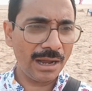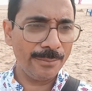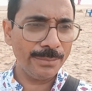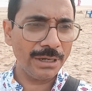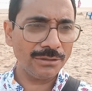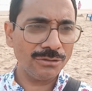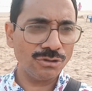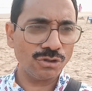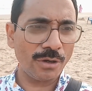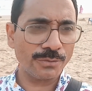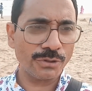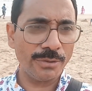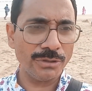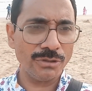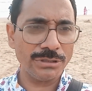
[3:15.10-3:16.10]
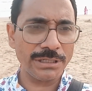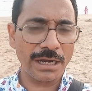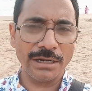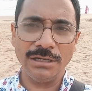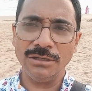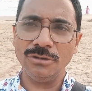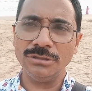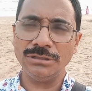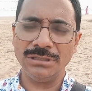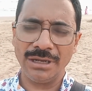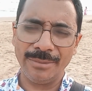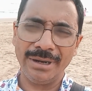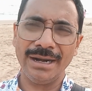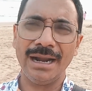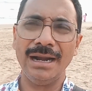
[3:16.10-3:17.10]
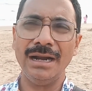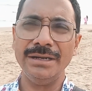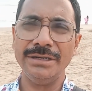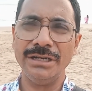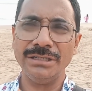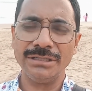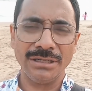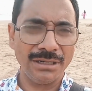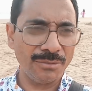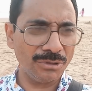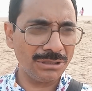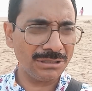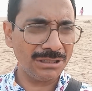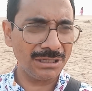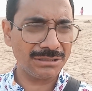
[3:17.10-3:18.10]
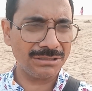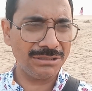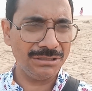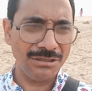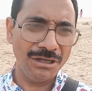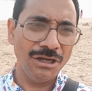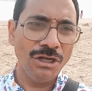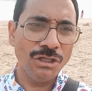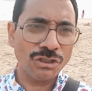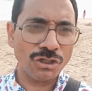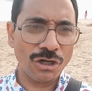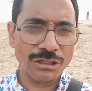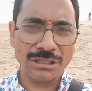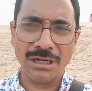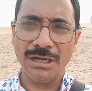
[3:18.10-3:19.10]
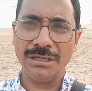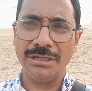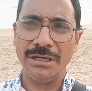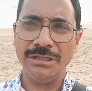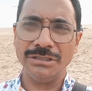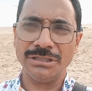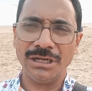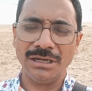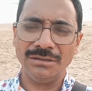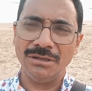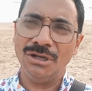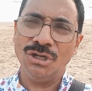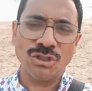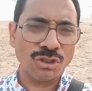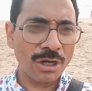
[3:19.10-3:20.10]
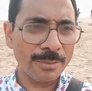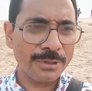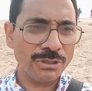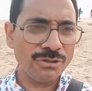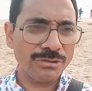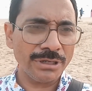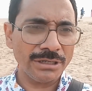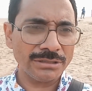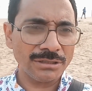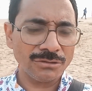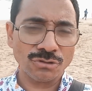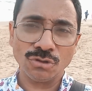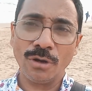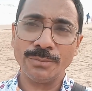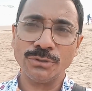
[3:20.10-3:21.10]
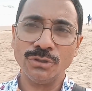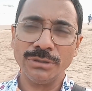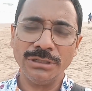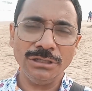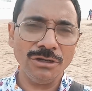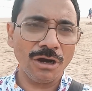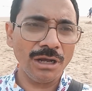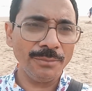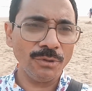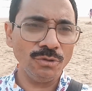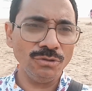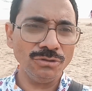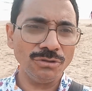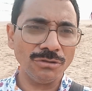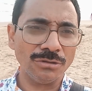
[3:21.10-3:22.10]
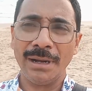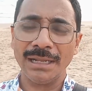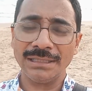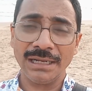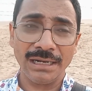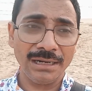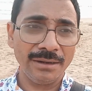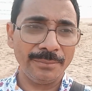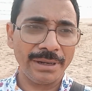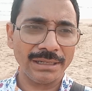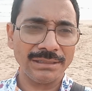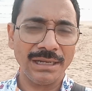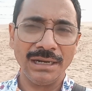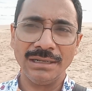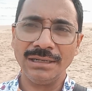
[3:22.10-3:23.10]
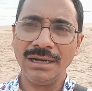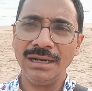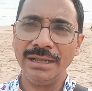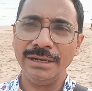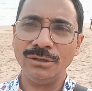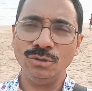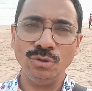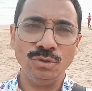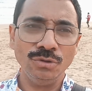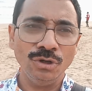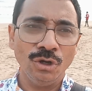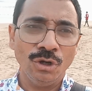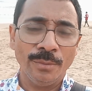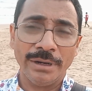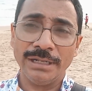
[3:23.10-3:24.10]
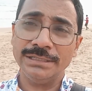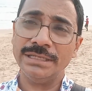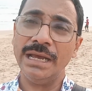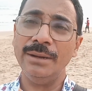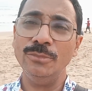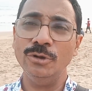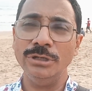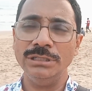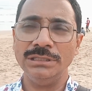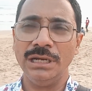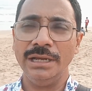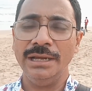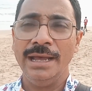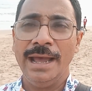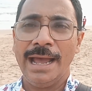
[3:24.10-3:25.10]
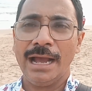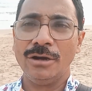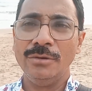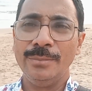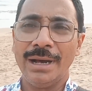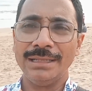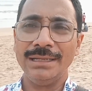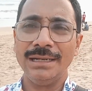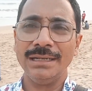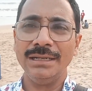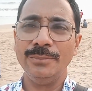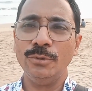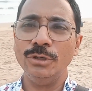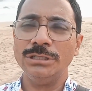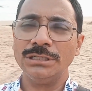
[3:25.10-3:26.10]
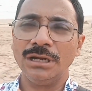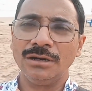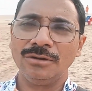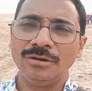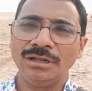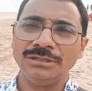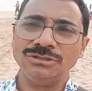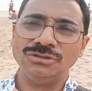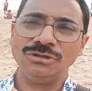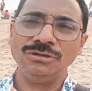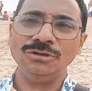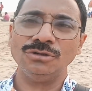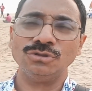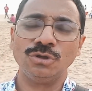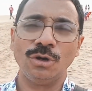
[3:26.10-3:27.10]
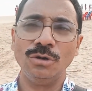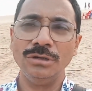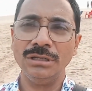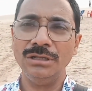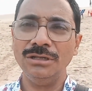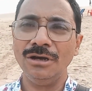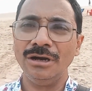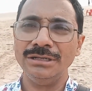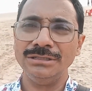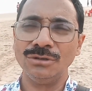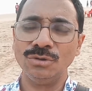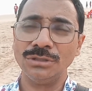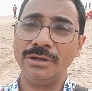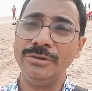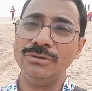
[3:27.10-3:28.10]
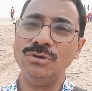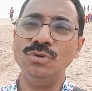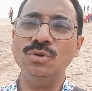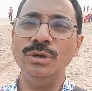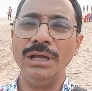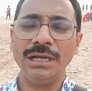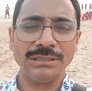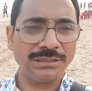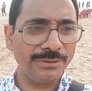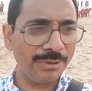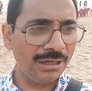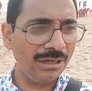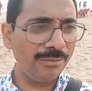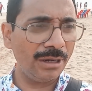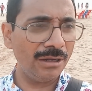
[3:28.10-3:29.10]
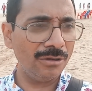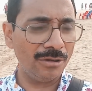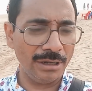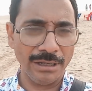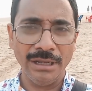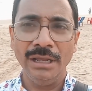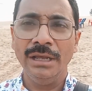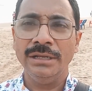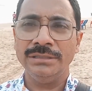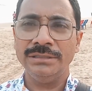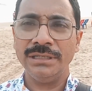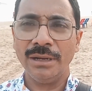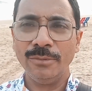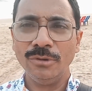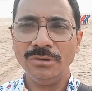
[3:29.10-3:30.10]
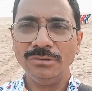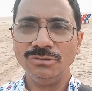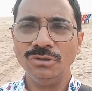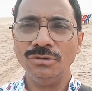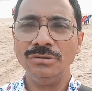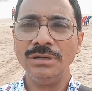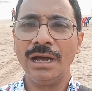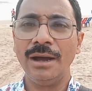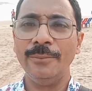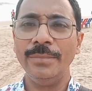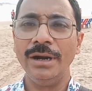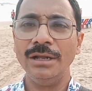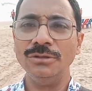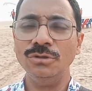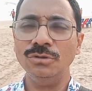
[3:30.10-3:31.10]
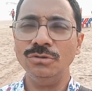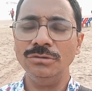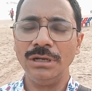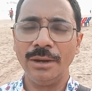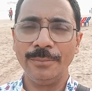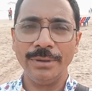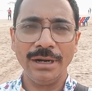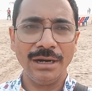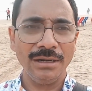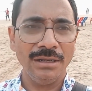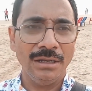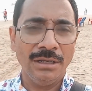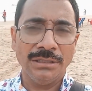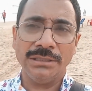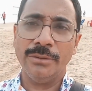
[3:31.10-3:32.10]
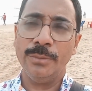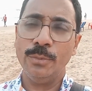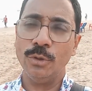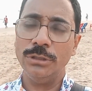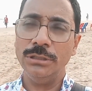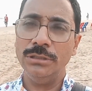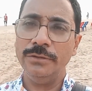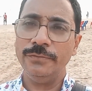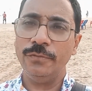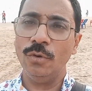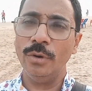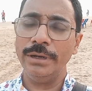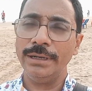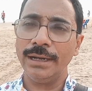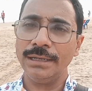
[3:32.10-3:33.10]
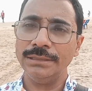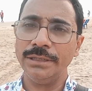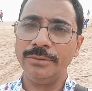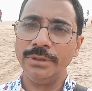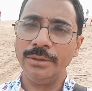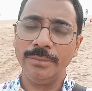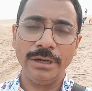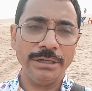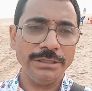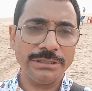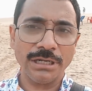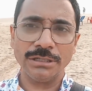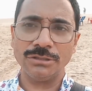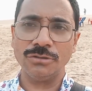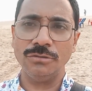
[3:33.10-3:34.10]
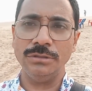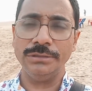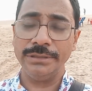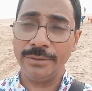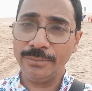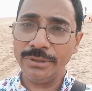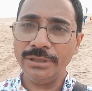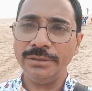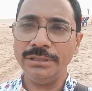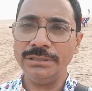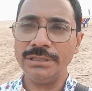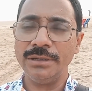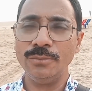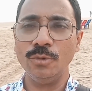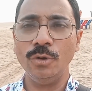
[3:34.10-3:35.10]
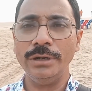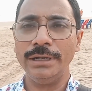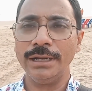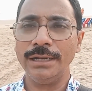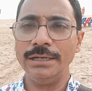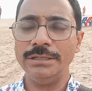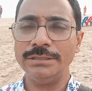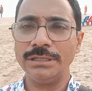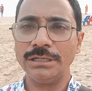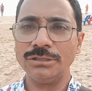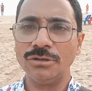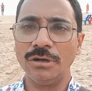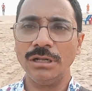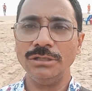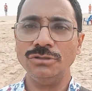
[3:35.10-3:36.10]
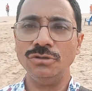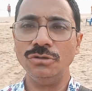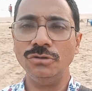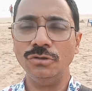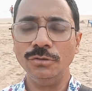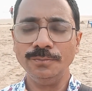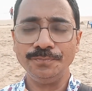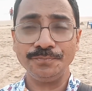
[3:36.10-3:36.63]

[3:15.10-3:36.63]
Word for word: আমরা তো সবসময় তো চাকরি করছি আমরা নানান টেনশনের মধ্যে থাকছি সংসারের টেনশন সব কিছু টেনশন সবসময় কী হয় বলুন তো মাথাটা মাথাটা না একটু মানে জ্যাম হয়ে যায় এখন মাথাটাকে পরিষ্কার করার জন্য তখন কি হয় যে কোথাও একটু ঘুরে আসতে পারলে ভালো হয় যেমন ধরুন আমরা ধরুন আপনার যেমন প্রতিদিন ফোনটাকে যেমন আমরা রিচার্জ করি তেমনি নিজের মনটাকে রিচার্জ করার জন্য